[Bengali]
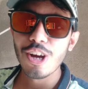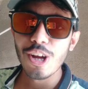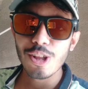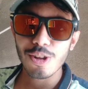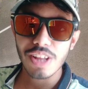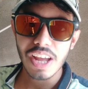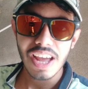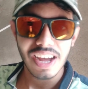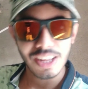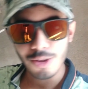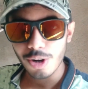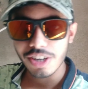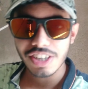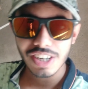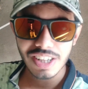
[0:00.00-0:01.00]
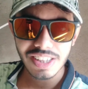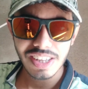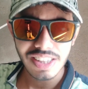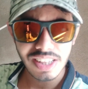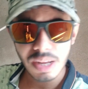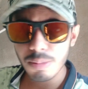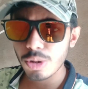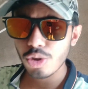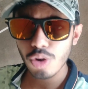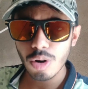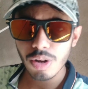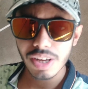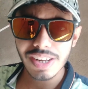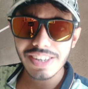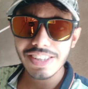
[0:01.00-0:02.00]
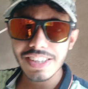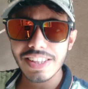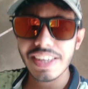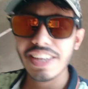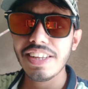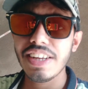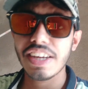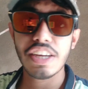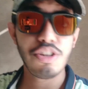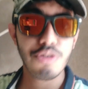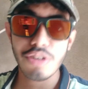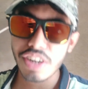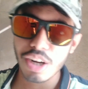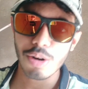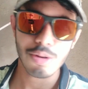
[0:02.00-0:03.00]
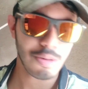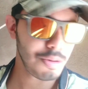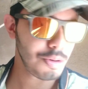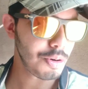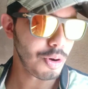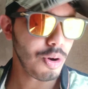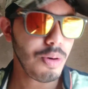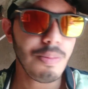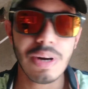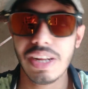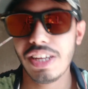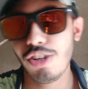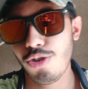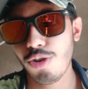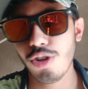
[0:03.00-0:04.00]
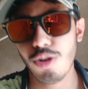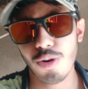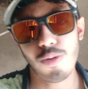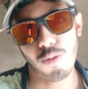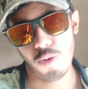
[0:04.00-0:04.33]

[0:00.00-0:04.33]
তো তাই আগে দরজাটা দিয়ে দিই তারপর চলো গিয়ে নিচে দেখি যে খিচুড়িটা কত দূর হলো মানে খিচুড়ি তো